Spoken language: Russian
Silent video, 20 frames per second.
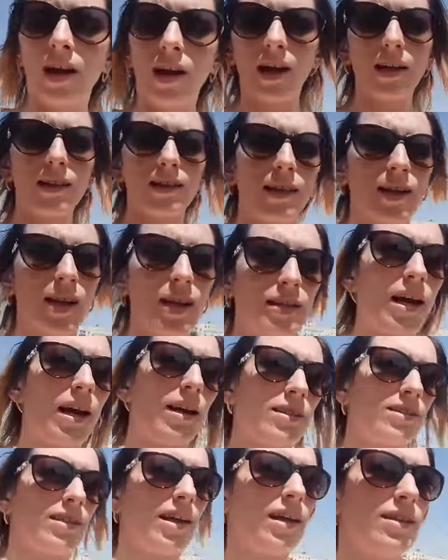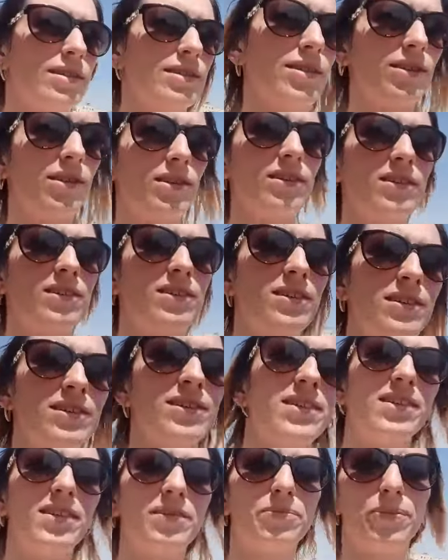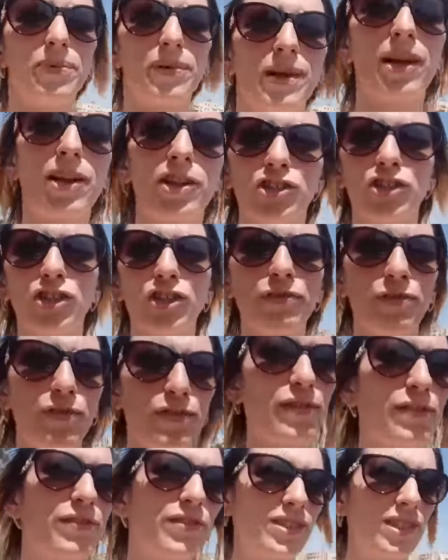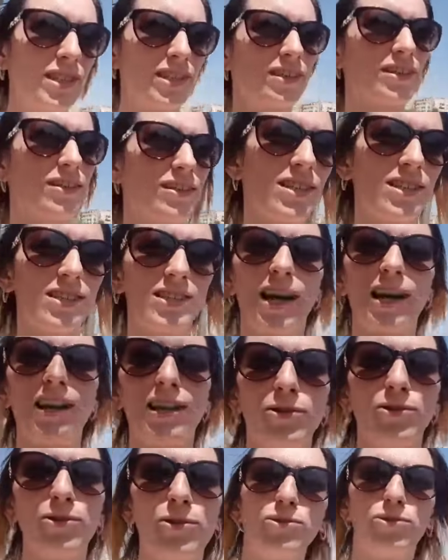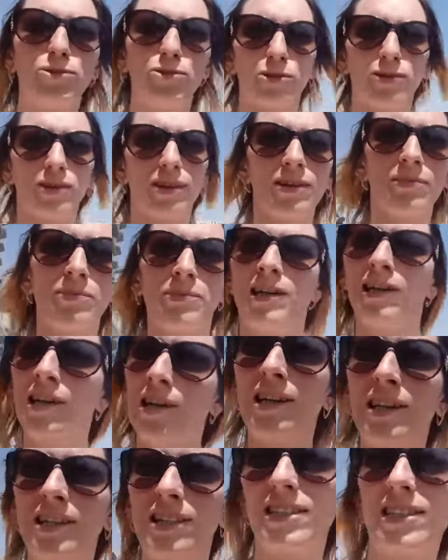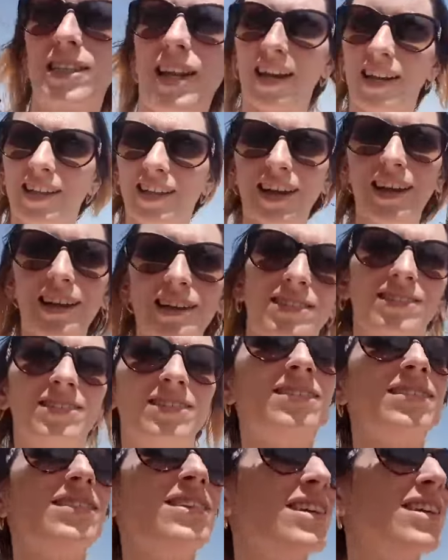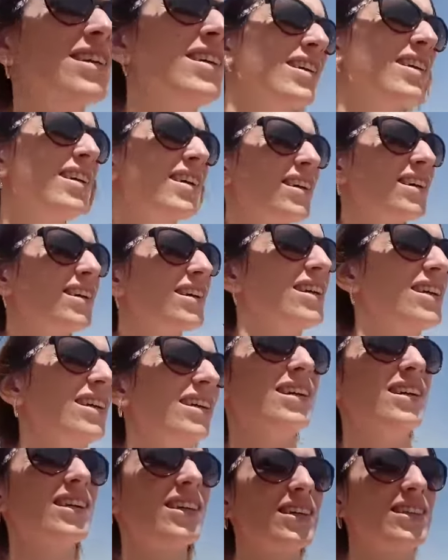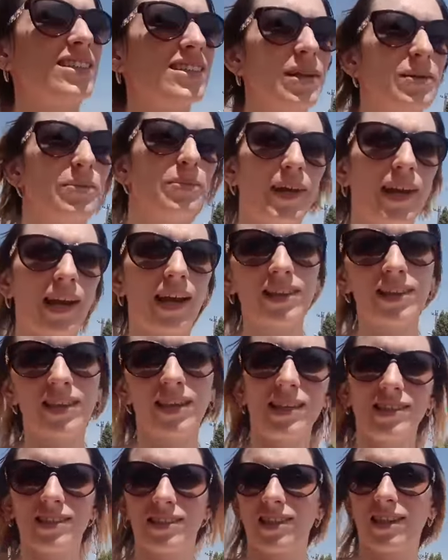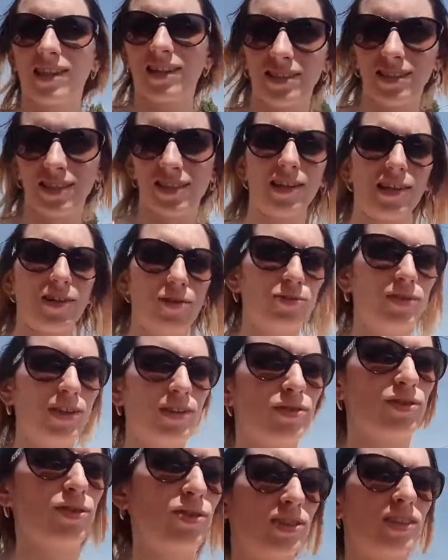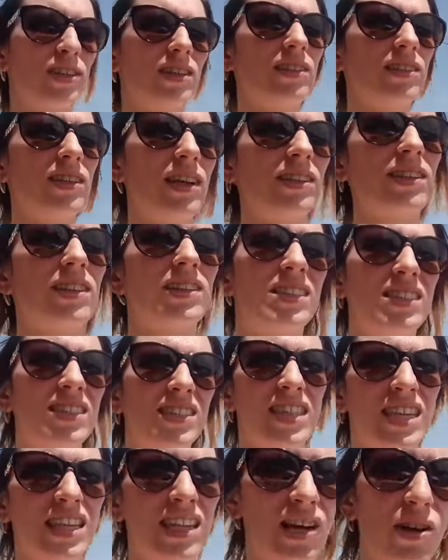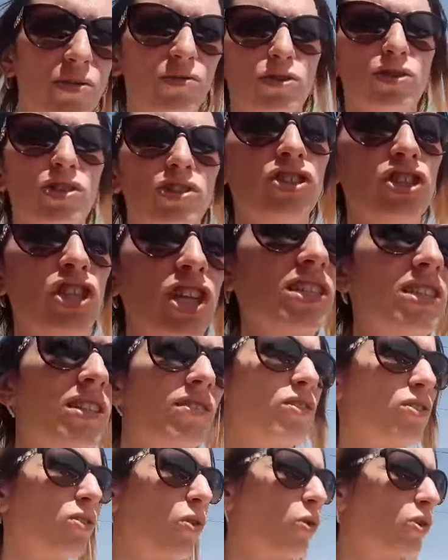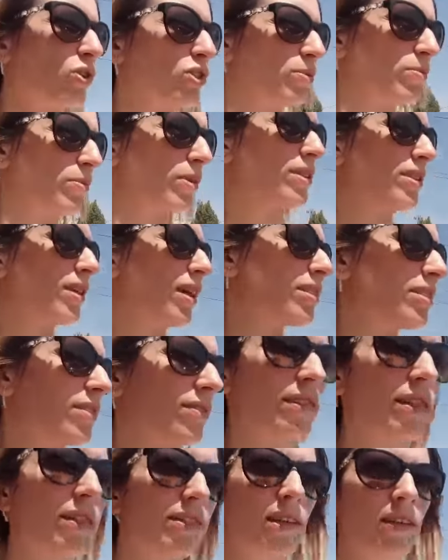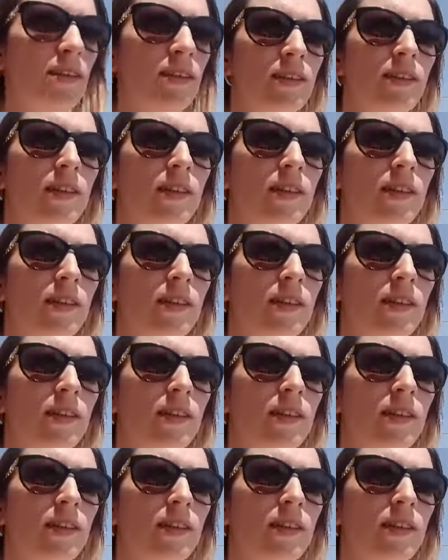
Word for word: Это я так, знаете, прожив в социально-культурной стране, и где порядки, есть, для, где для людей все сделано, это сильно, вот честно, вот очень бросает в глаза.